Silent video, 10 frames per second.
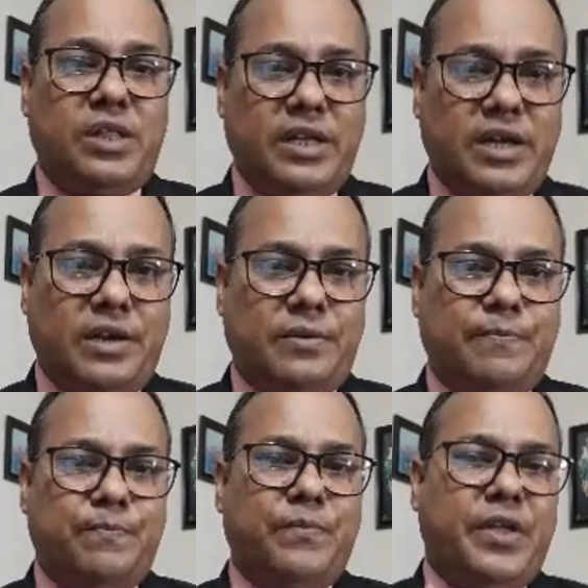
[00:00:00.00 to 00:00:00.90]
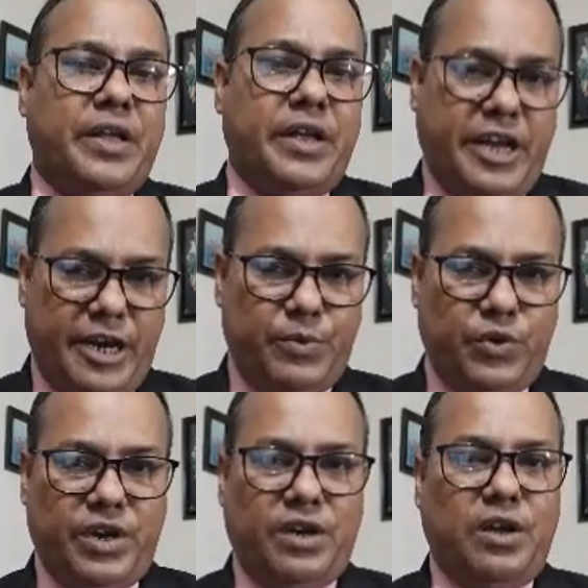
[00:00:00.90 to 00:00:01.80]
ধর্ম পরিবর্তনের
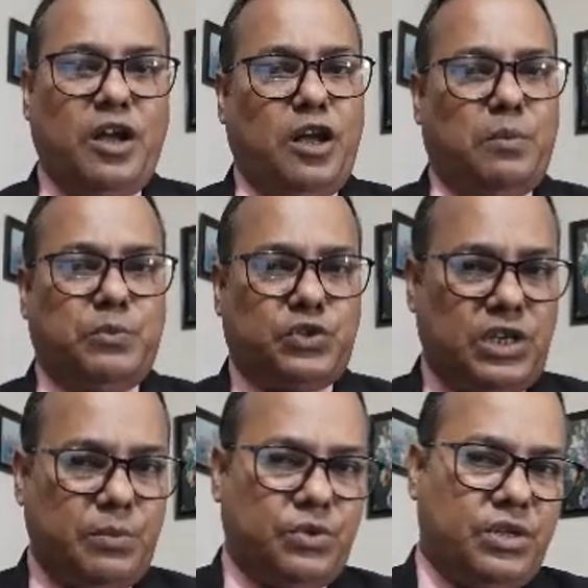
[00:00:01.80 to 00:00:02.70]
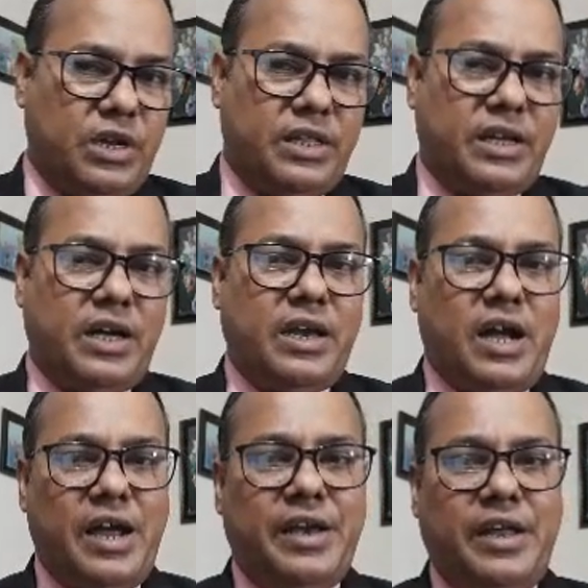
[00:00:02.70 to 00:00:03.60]
ক্ষেত্রেও এফিডেভিট করতে হয়
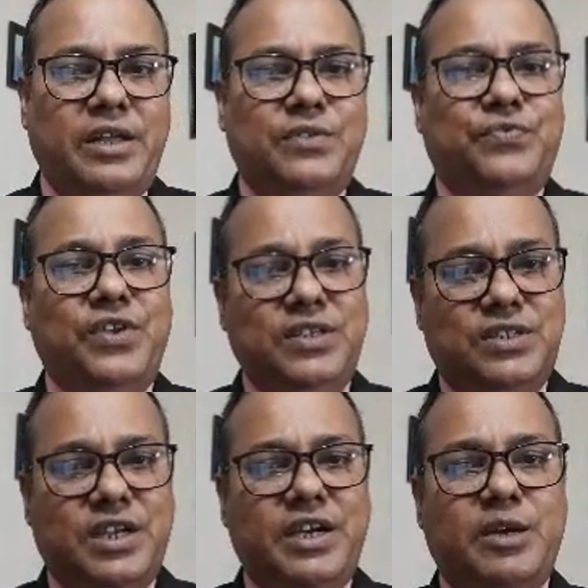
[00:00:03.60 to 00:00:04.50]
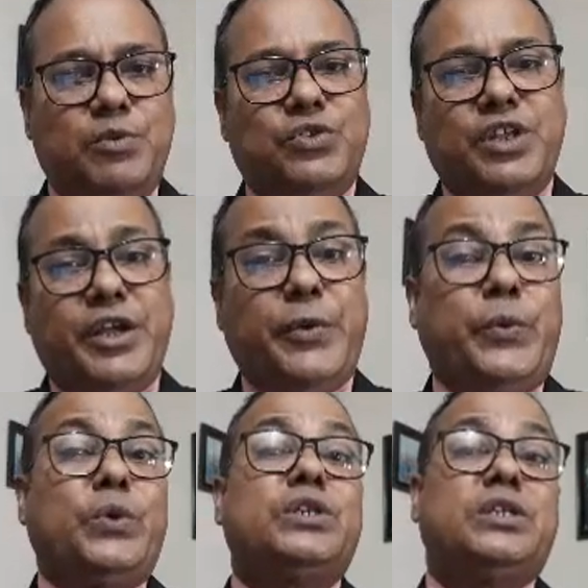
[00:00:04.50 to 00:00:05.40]
ধর্ম যদিও অভ্যন্তরীণ
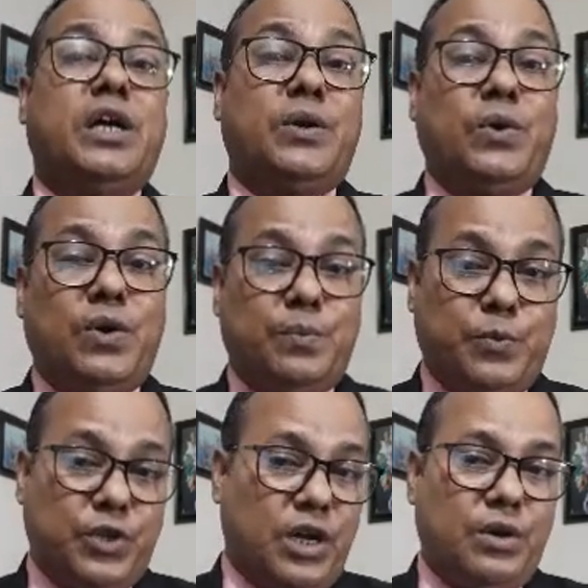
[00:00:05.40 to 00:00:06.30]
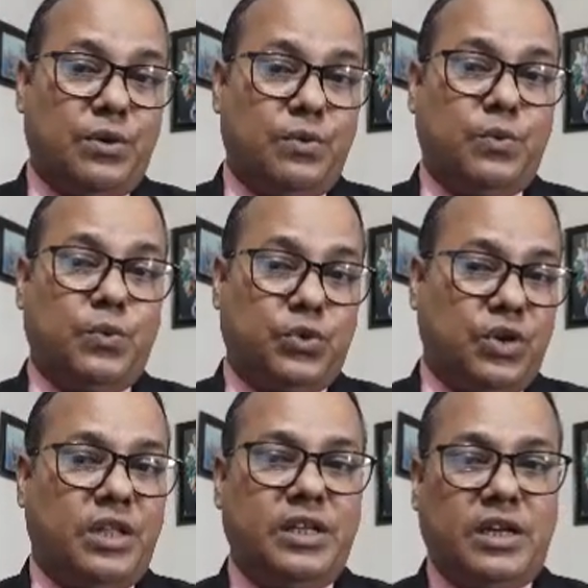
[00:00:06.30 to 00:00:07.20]
বিষয় কিন্তু
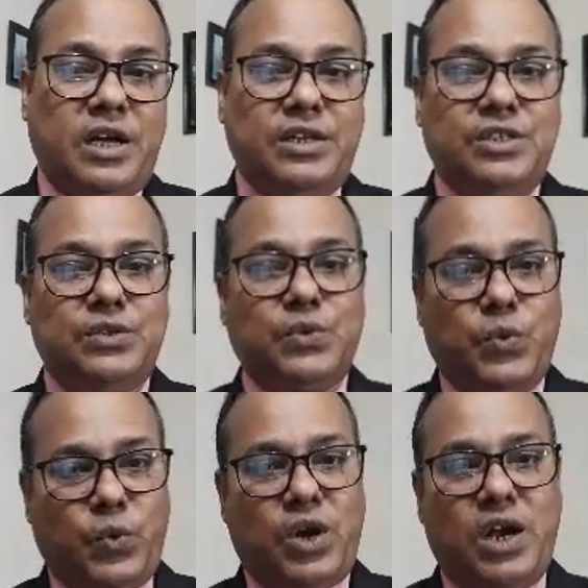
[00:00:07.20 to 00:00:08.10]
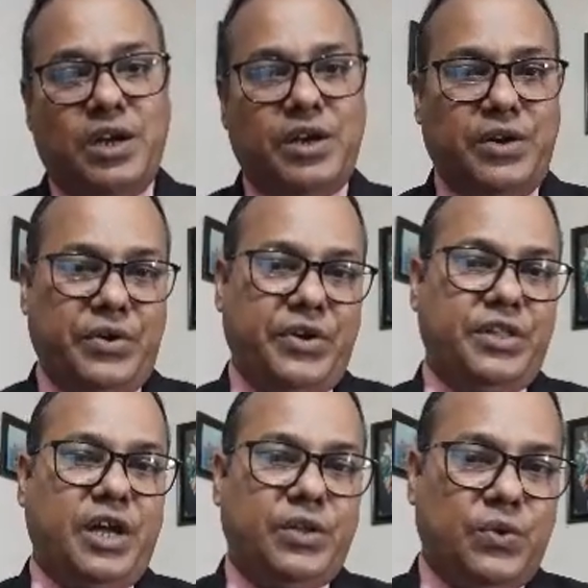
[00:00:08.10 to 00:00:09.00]
জীবনে চলার পথে নিজের
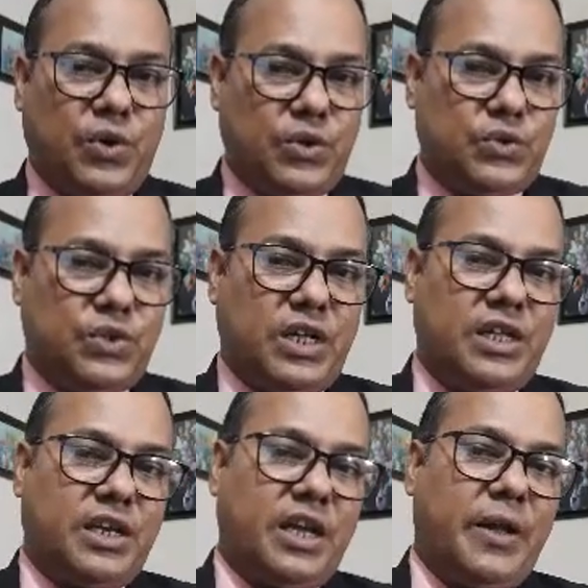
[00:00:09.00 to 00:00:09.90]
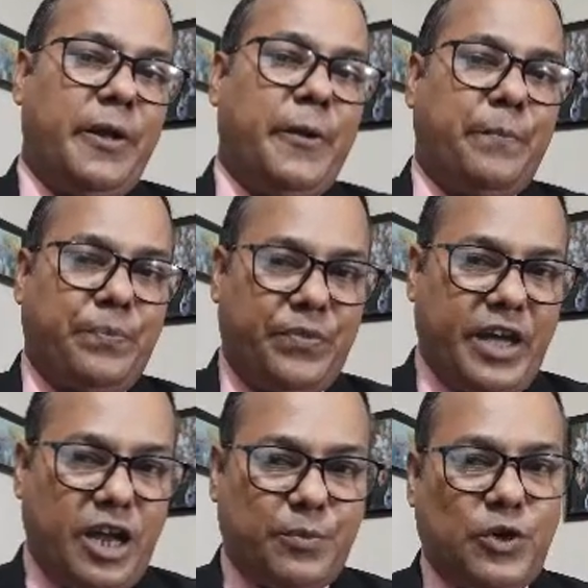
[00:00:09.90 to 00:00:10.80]
আইডেন্টিটি প্রচার বা প্রকাশ
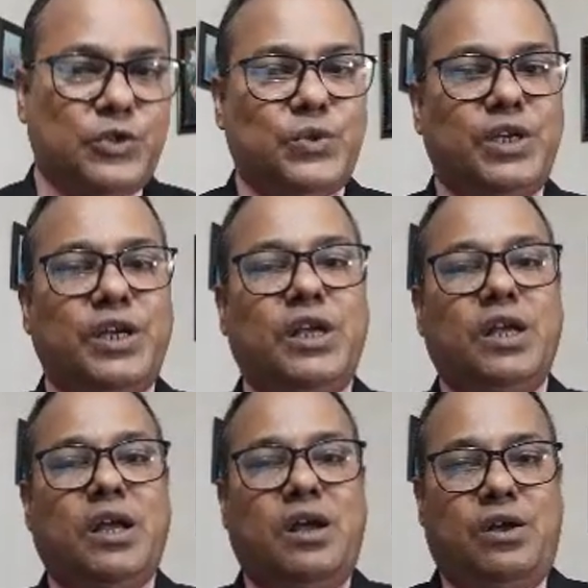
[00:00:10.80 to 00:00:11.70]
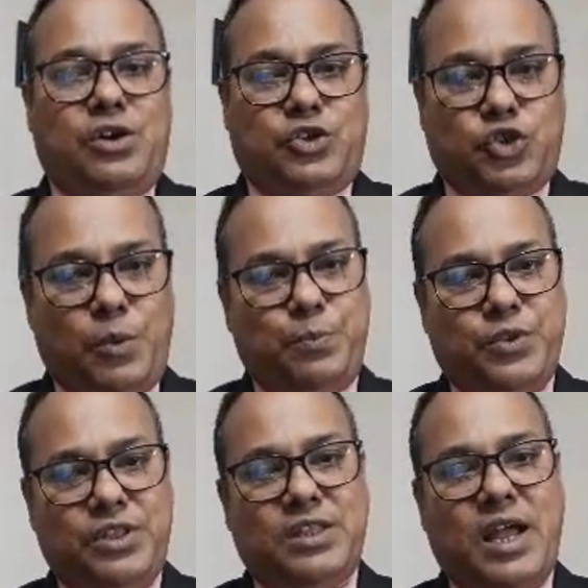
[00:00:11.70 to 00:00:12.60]
করতে নিজের ধর্মীয় বিশ্বাসকে
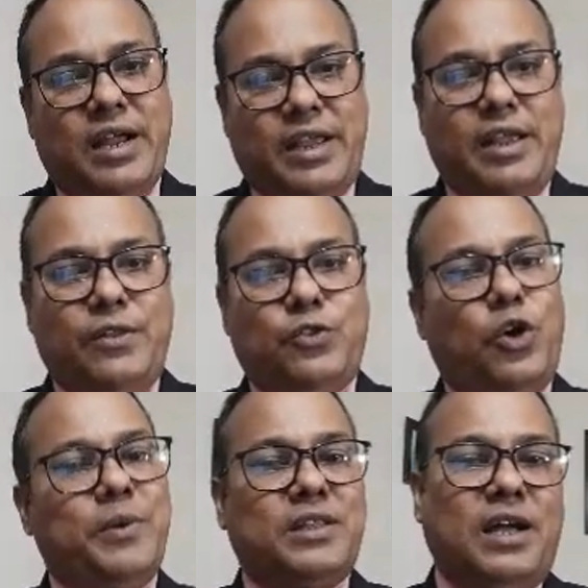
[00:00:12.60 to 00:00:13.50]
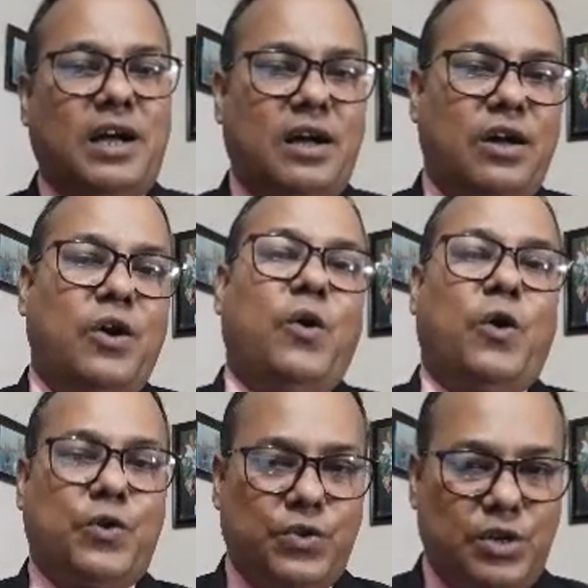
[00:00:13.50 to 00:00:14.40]
সামনে আনতে হয় আর
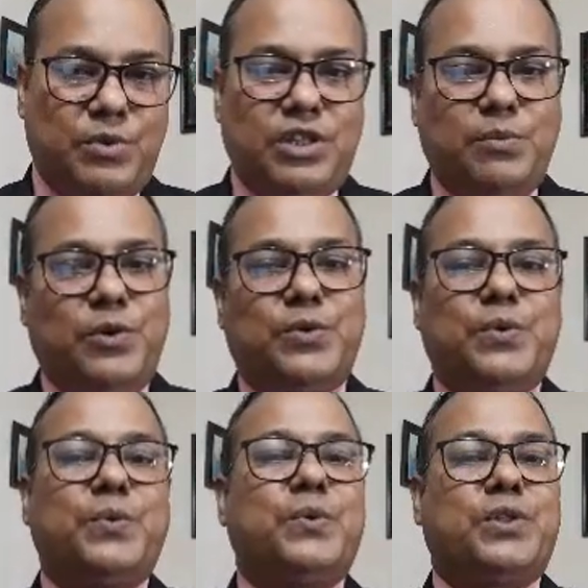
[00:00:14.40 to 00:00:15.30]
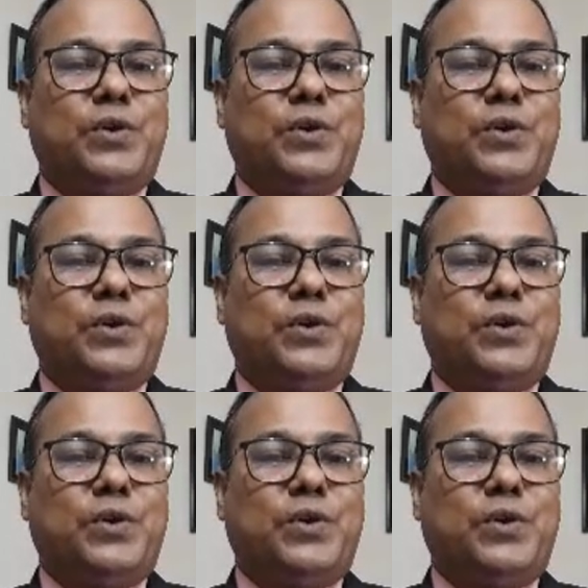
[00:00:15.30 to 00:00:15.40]
ছোটবেলায় যেহেতু